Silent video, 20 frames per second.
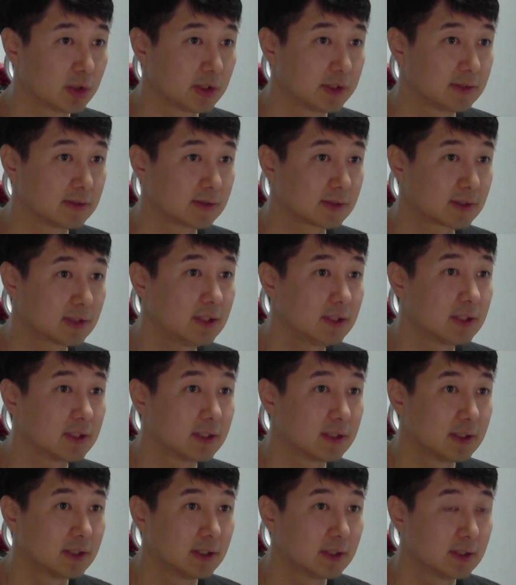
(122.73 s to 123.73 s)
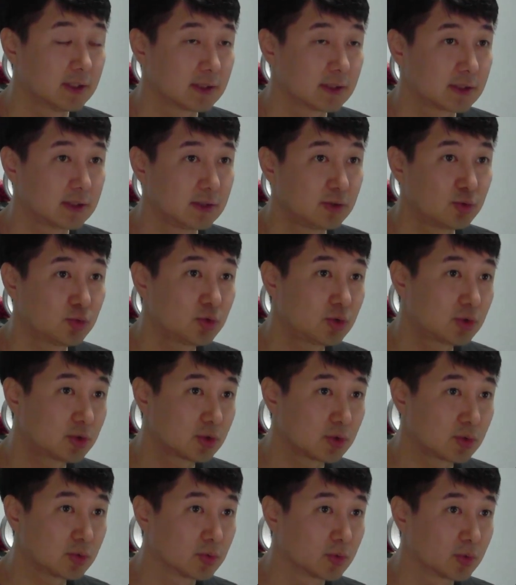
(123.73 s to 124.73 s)
스킬
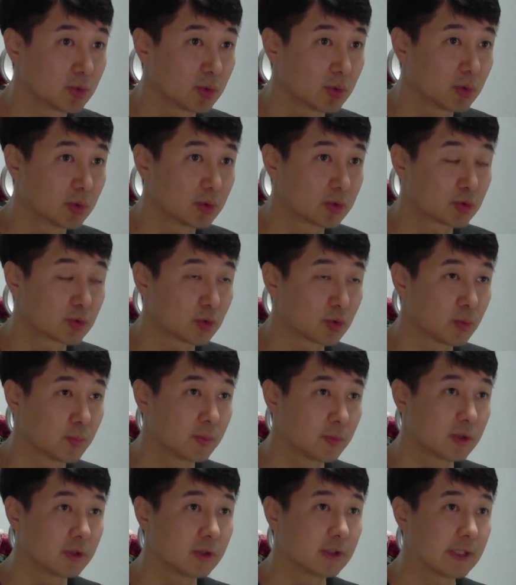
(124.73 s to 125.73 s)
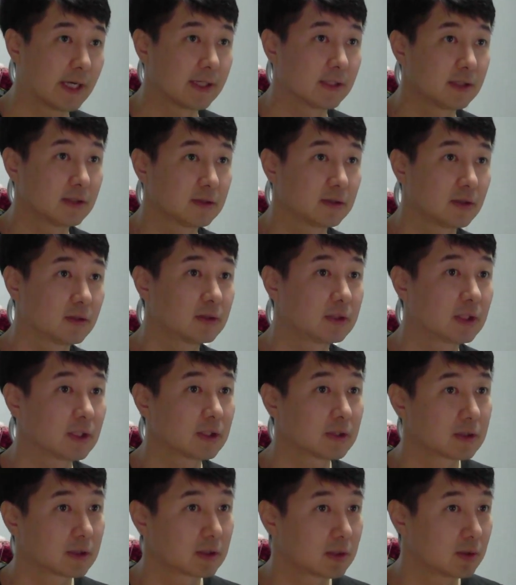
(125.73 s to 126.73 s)
기술적으로 좀 더 나를
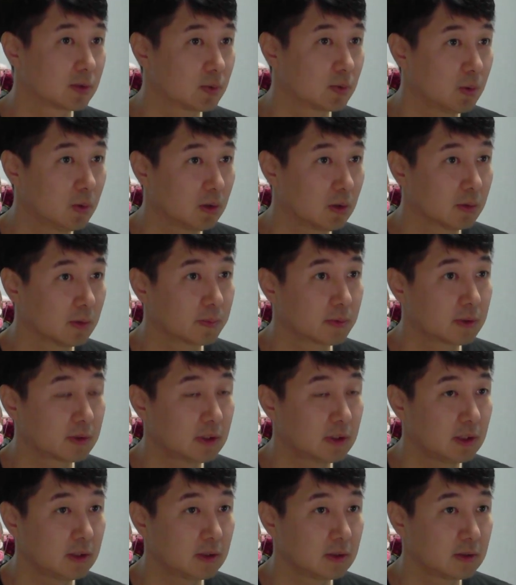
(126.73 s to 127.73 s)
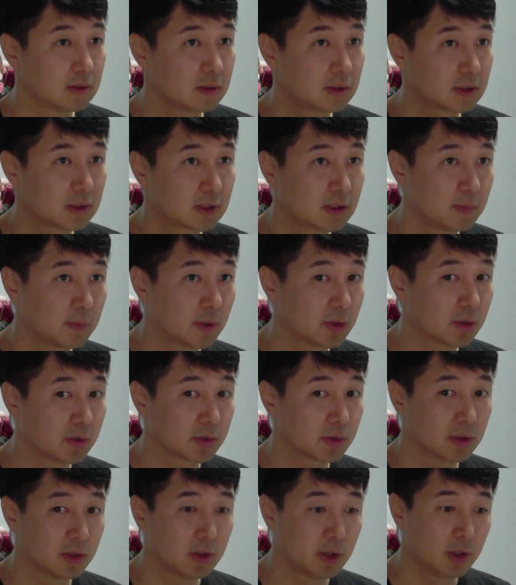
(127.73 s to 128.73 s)
성장시키고 업그레이드를
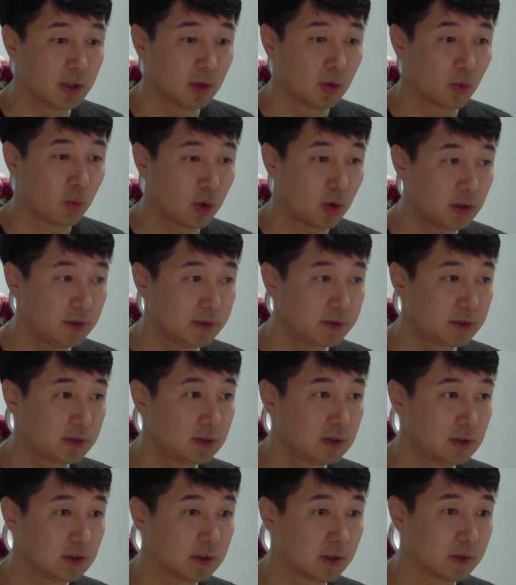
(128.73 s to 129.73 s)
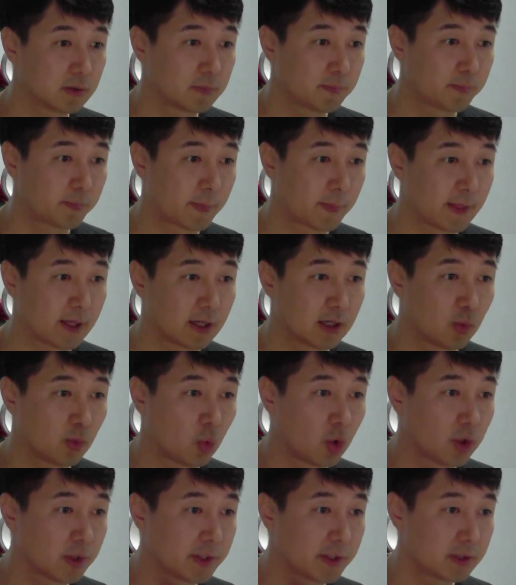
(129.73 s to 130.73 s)
시키면 훨씬 더 내가
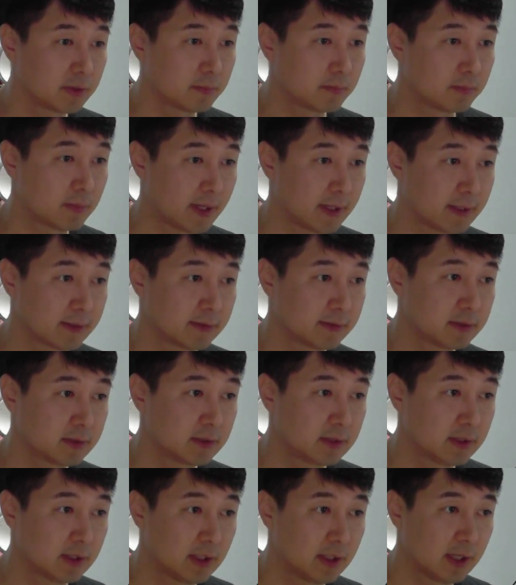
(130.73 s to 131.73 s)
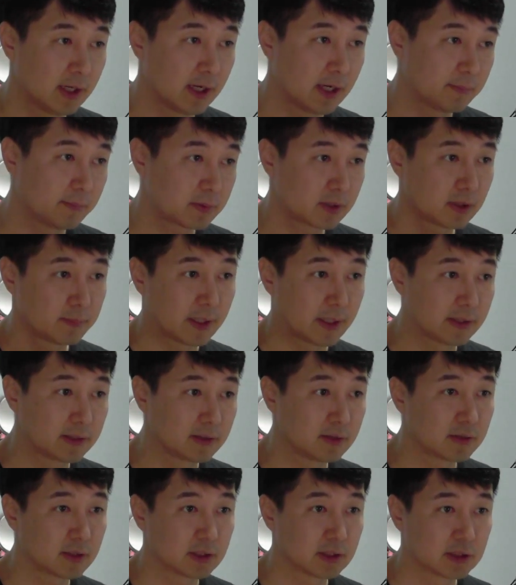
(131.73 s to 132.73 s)
원하는 바를 함께
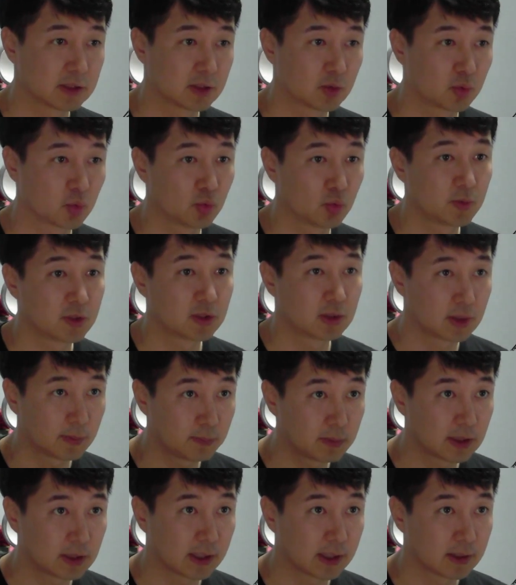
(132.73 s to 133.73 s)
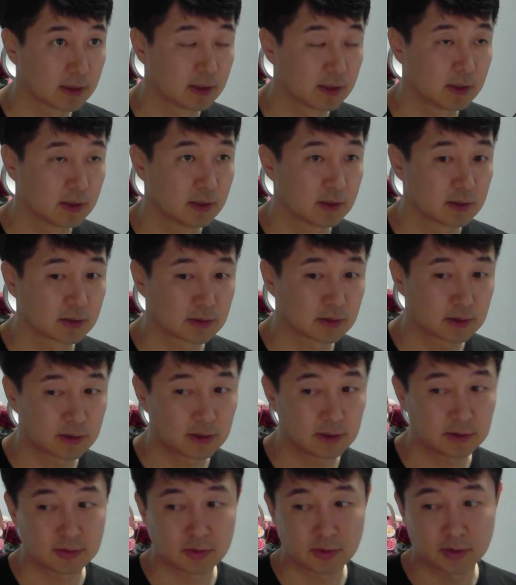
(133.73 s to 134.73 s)
만들어가는 데 도움이 됩니다.
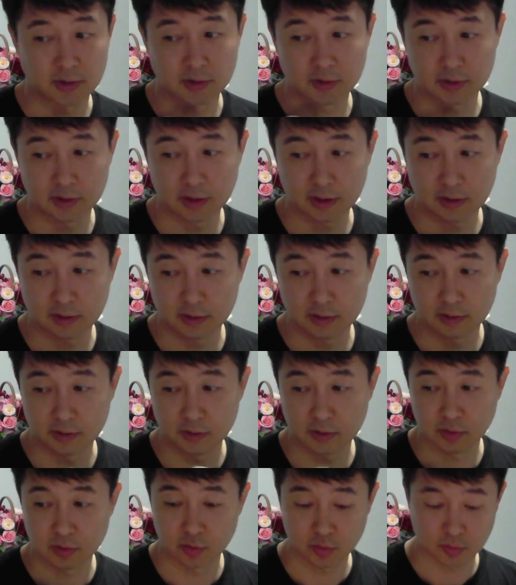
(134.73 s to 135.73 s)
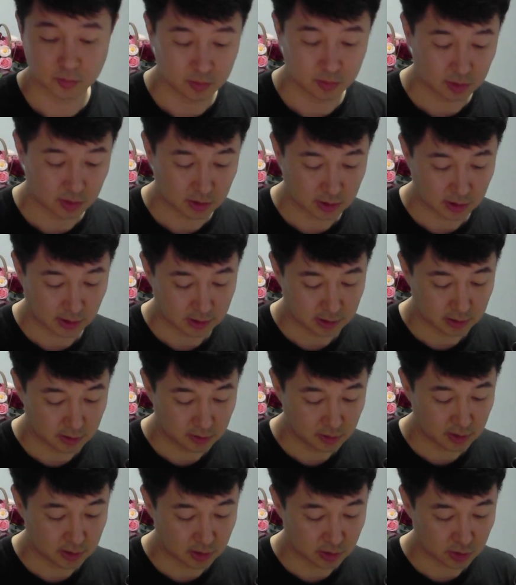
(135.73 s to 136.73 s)
그래서 이런 책들을 좀 잘
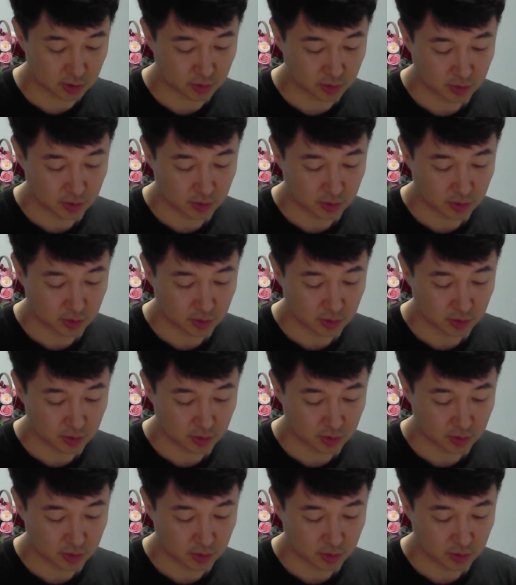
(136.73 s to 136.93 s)
읽어야 되죠.